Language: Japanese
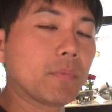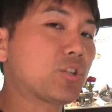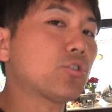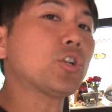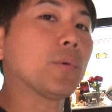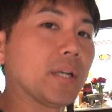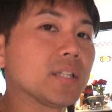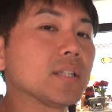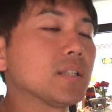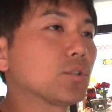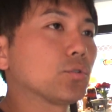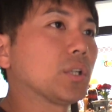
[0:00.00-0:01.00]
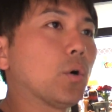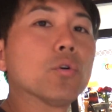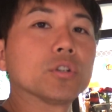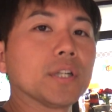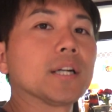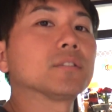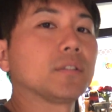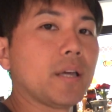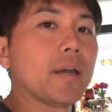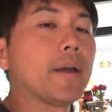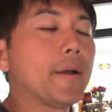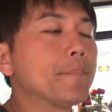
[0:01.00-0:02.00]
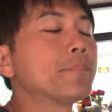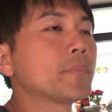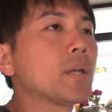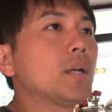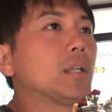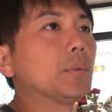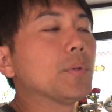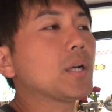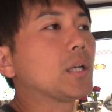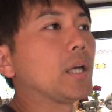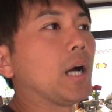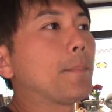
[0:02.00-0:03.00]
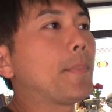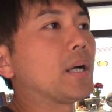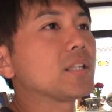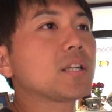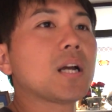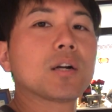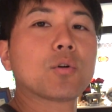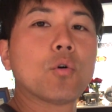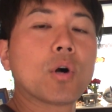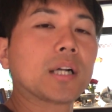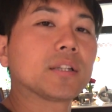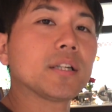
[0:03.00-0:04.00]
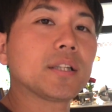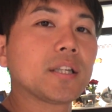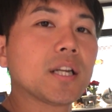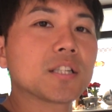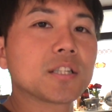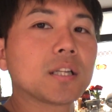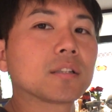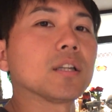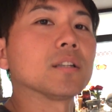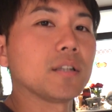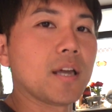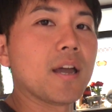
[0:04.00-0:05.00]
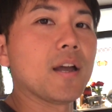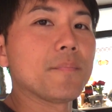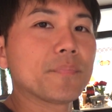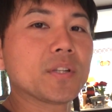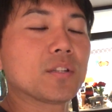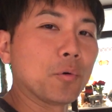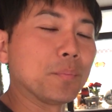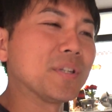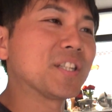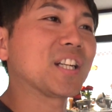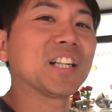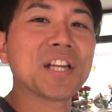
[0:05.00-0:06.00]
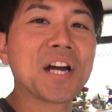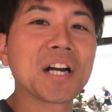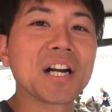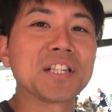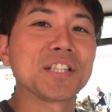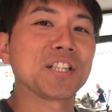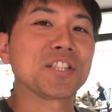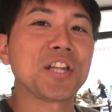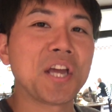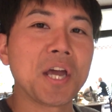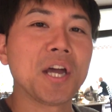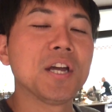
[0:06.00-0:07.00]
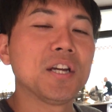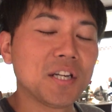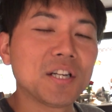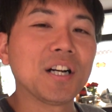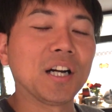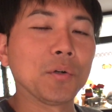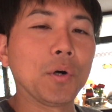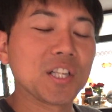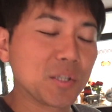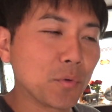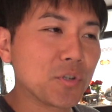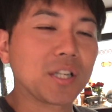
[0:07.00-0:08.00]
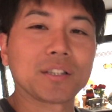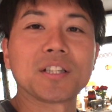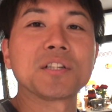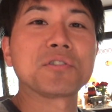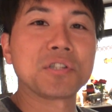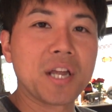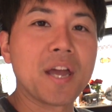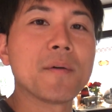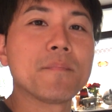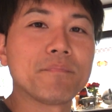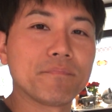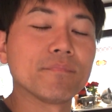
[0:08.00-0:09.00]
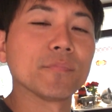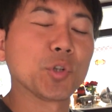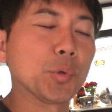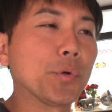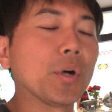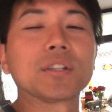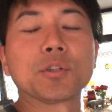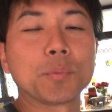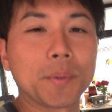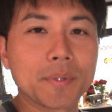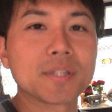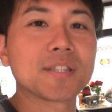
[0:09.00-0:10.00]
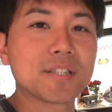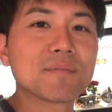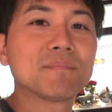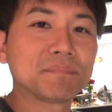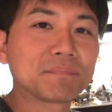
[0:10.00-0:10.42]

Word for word: まあ、種類はね全然そんな多くなくてでもなんかねやっぱ味がこう家庭的な味だったんで身近な感じがしてあの味も美味しかったですしね、うん、とても良かったと思います、